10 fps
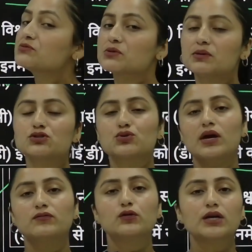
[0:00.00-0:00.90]
संबंध जो है
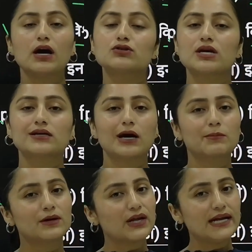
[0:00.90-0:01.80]
वो क्या हो जाएगा
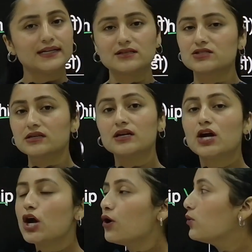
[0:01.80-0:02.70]
आपका राइट right आंसर
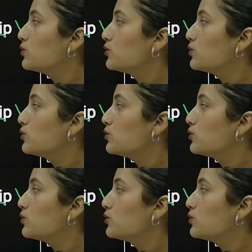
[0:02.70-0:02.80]
हो